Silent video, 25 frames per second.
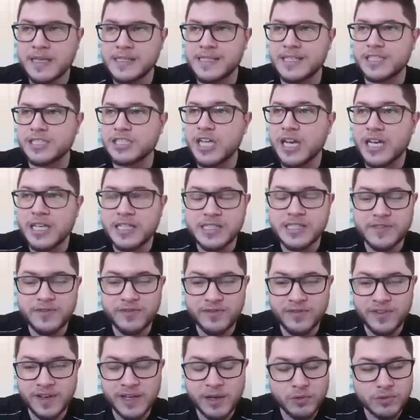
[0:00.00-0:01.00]
à chaque
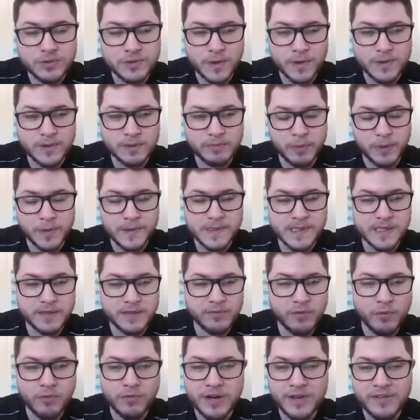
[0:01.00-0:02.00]
20 ou 30%
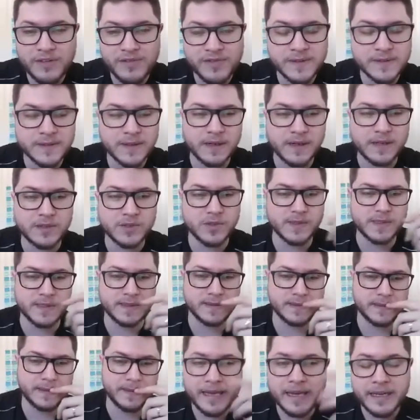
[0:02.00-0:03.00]
vous voulez vendre la
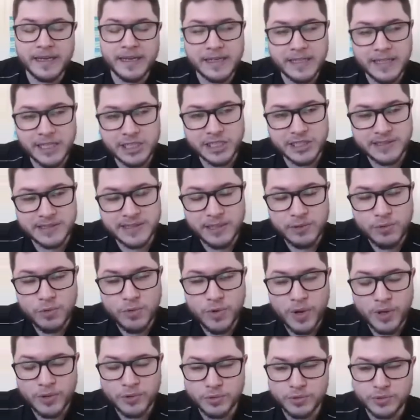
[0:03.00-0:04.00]
société. Quelqu'un qui achetait
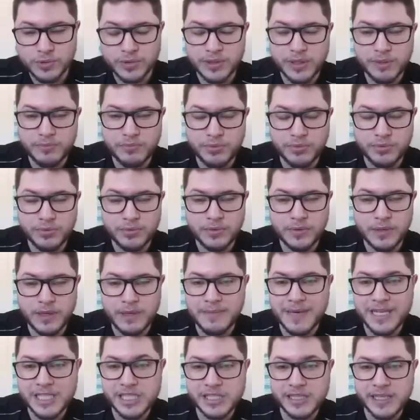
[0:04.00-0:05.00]
Google tout au début,
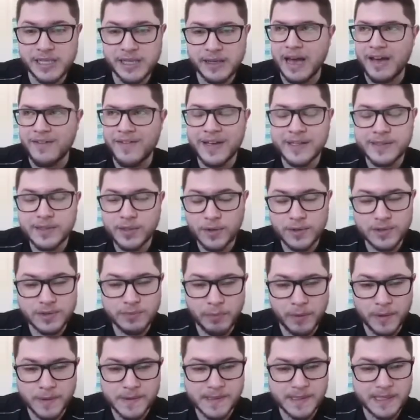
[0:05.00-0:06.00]
imaginez, avec
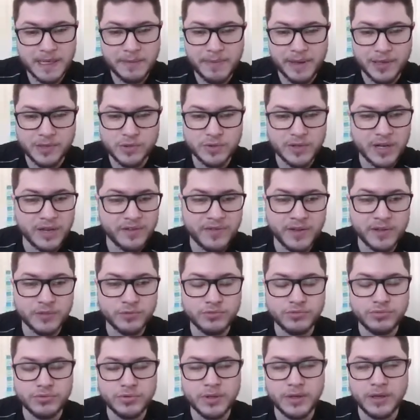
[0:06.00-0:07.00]
30% la personne a
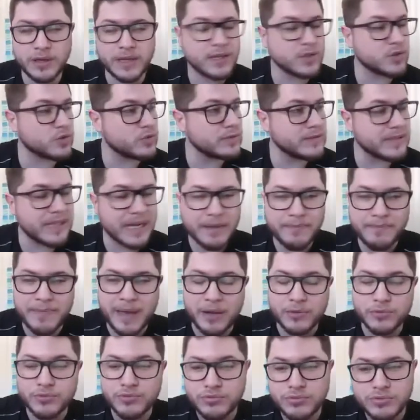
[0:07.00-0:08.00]
vendu. Ensuite, elle a
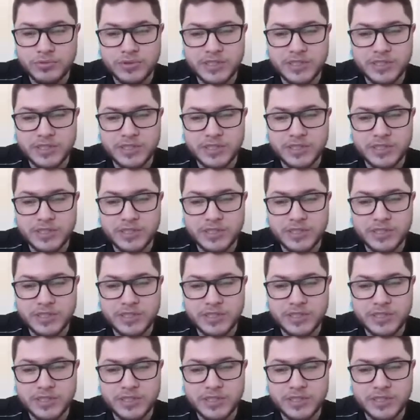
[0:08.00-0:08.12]
perdu